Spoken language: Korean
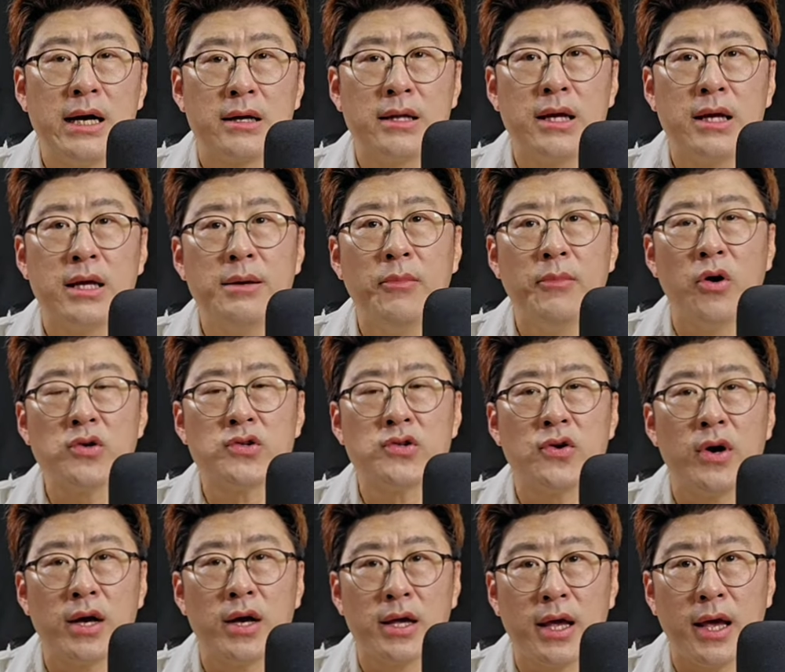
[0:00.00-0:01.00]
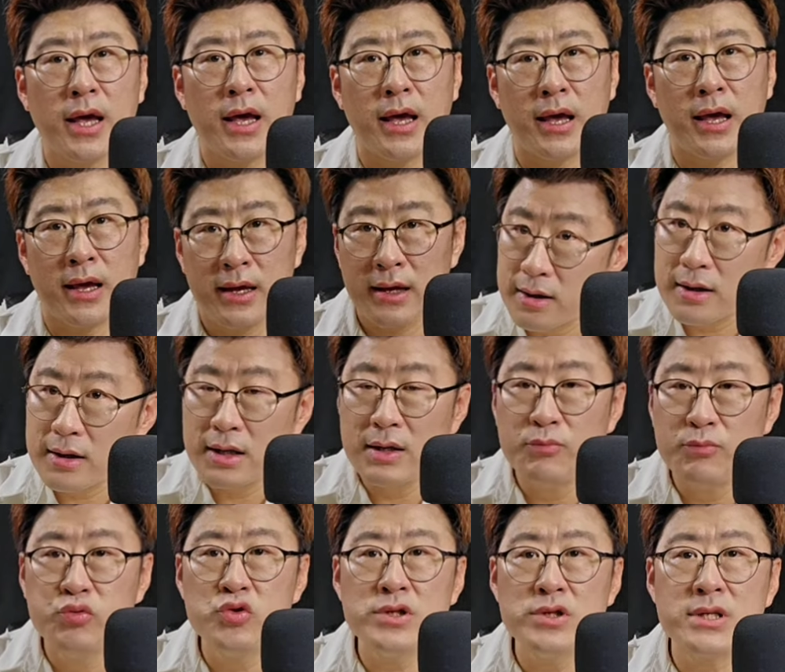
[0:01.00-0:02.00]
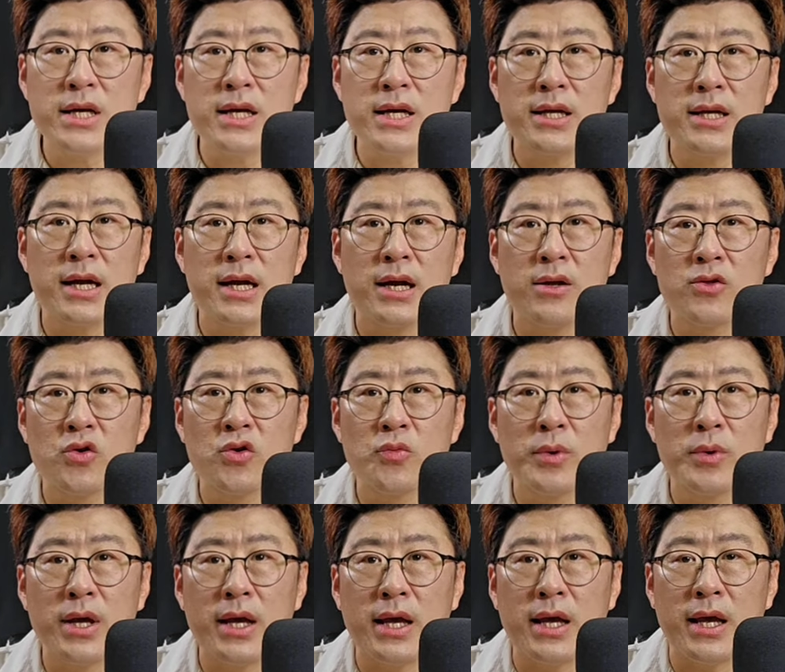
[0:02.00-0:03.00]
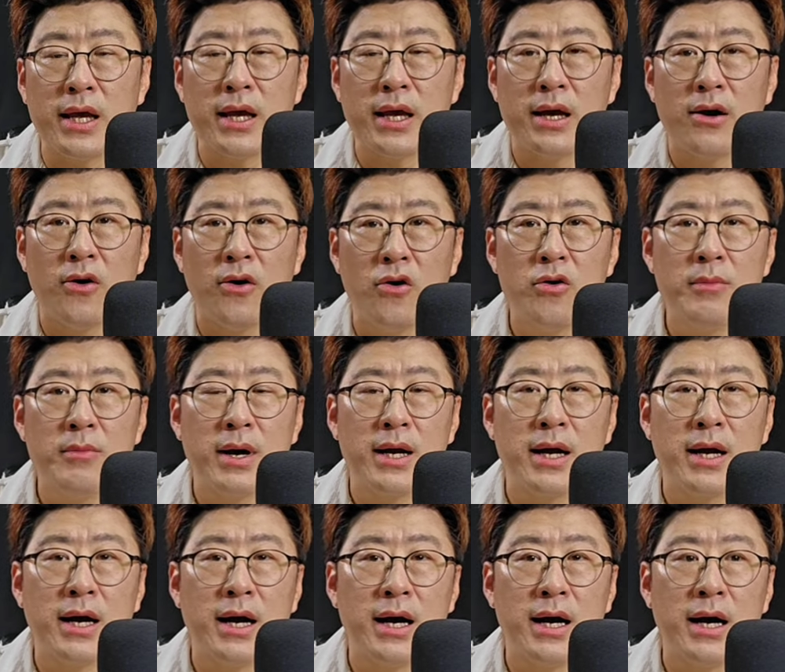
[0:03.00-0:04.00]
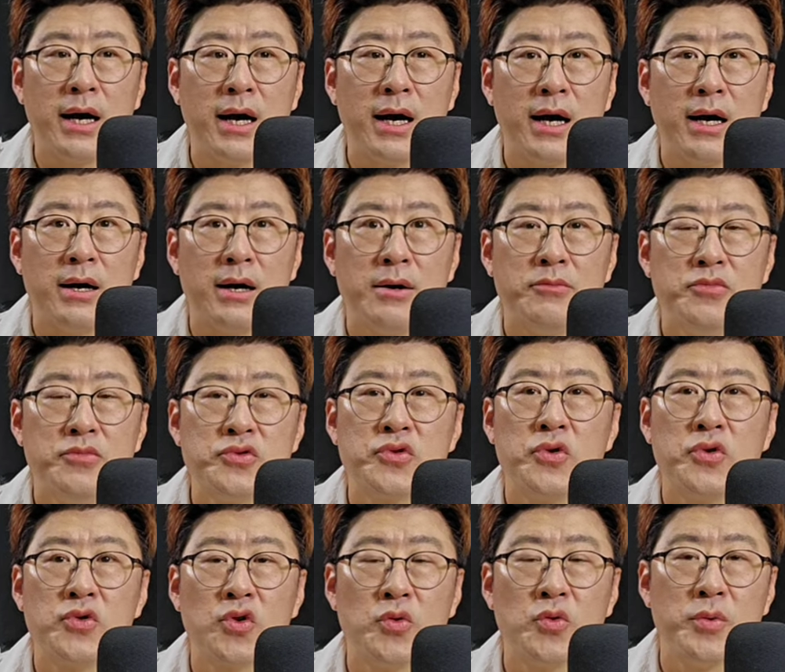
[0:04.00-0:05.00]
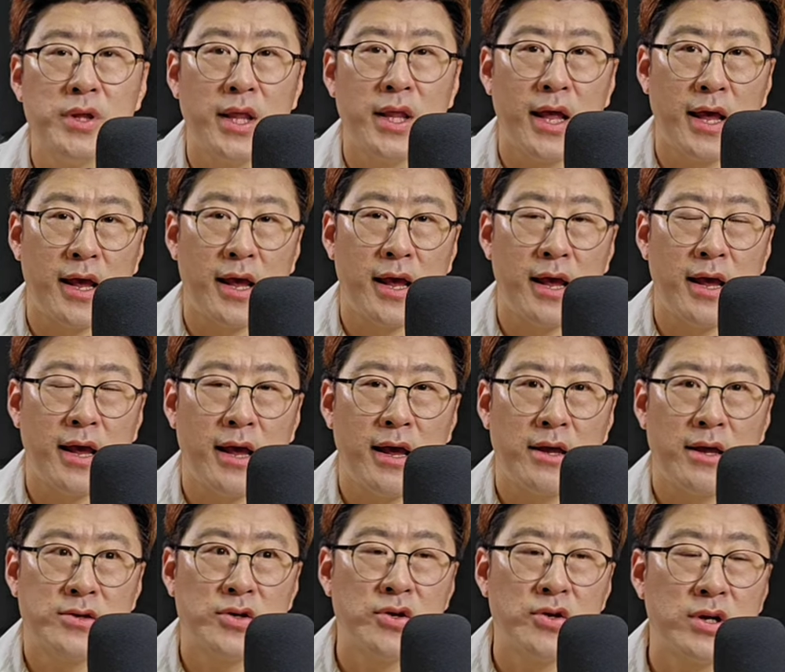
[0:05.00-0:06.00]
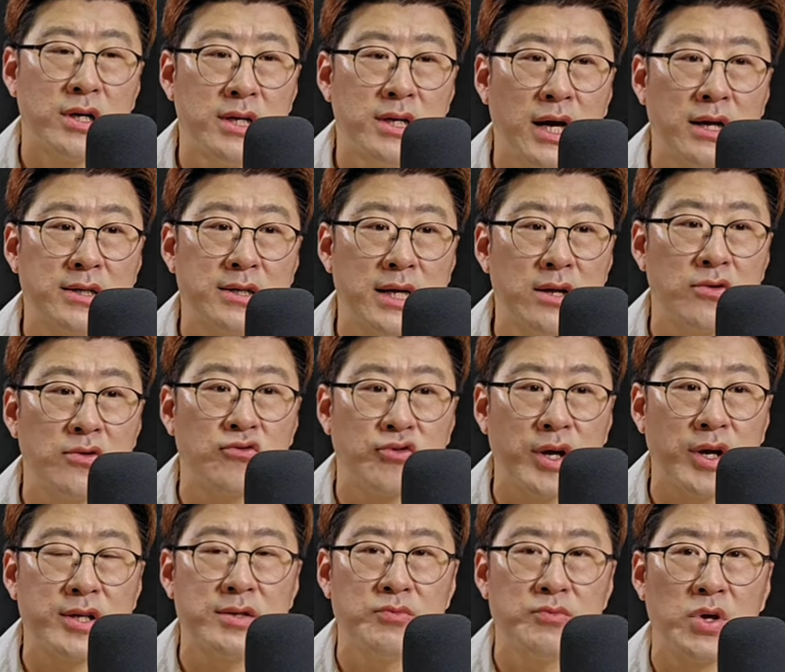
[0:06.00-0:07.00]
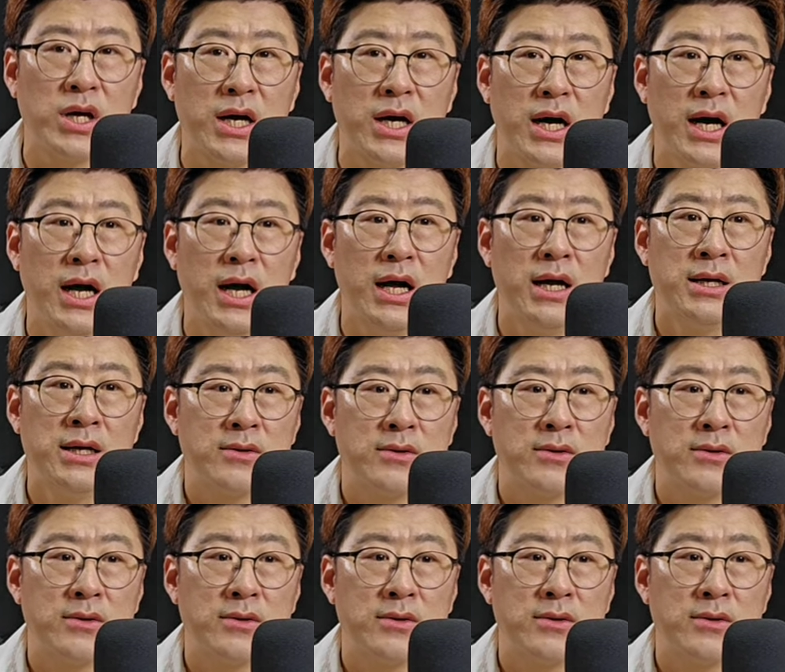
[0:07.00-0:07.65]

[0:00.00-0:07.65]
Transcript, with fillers: 근데 이 멍청한 게이 문재인이라는 놈이 얼마나 무서운 놈인데 저걸 그냥 살려두겠습니까?